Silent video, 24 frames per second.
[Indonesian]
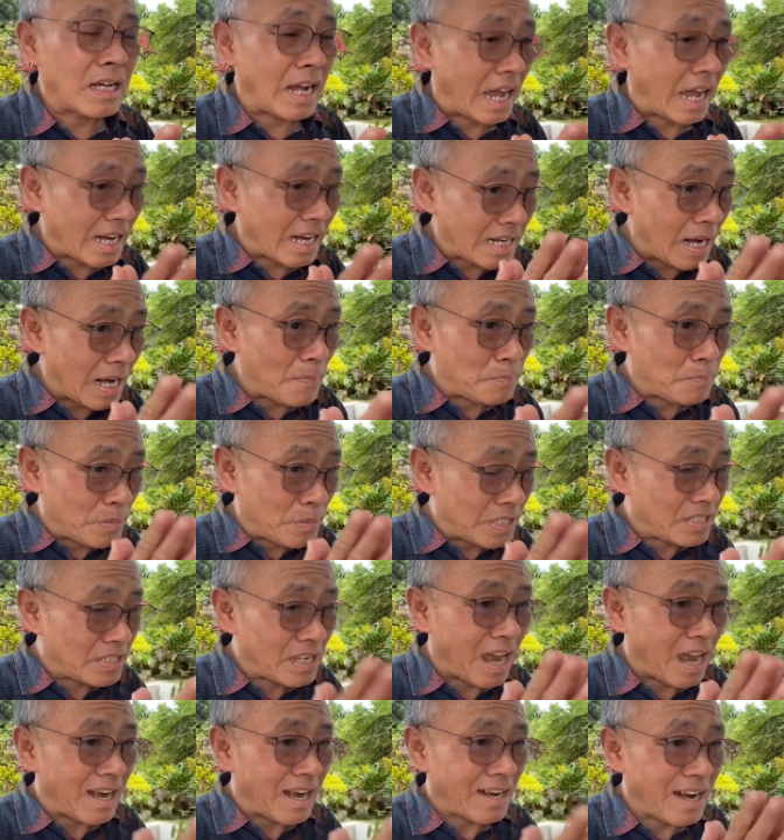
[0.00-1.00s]
karena
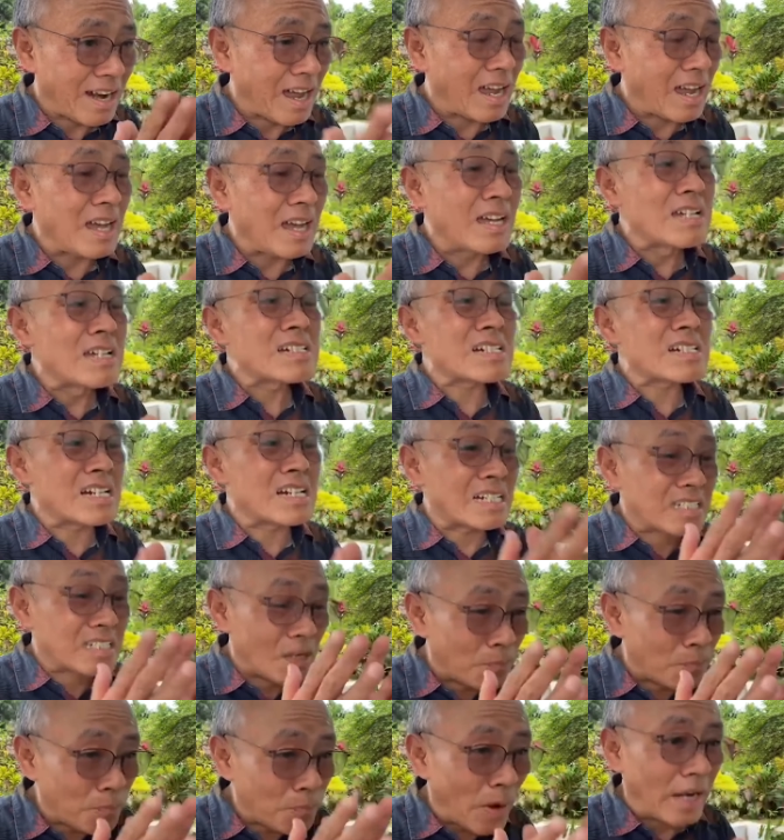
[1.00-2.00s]
bicara
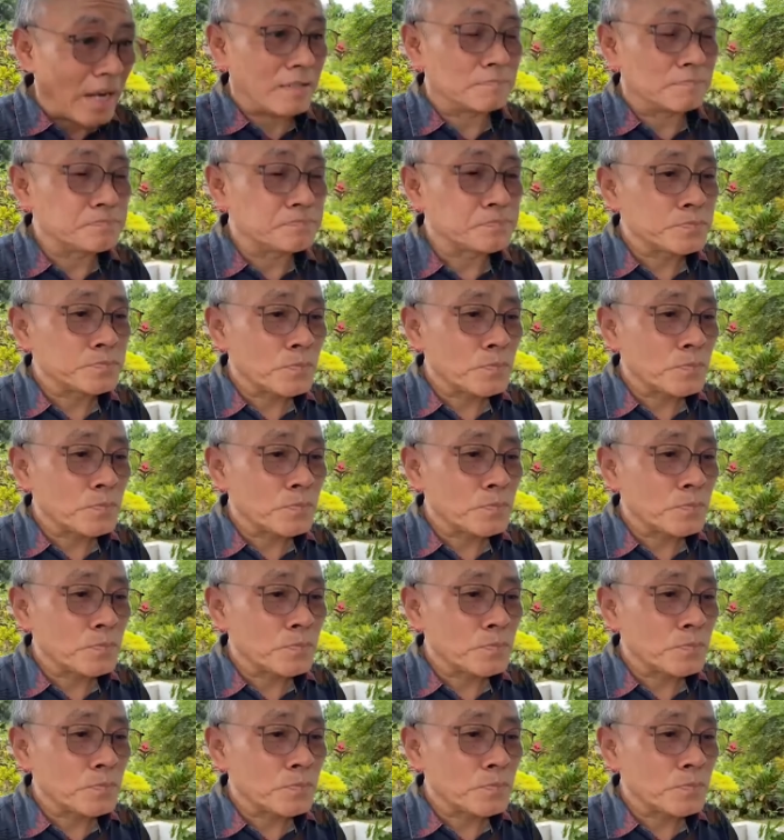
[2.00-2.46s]
ke depan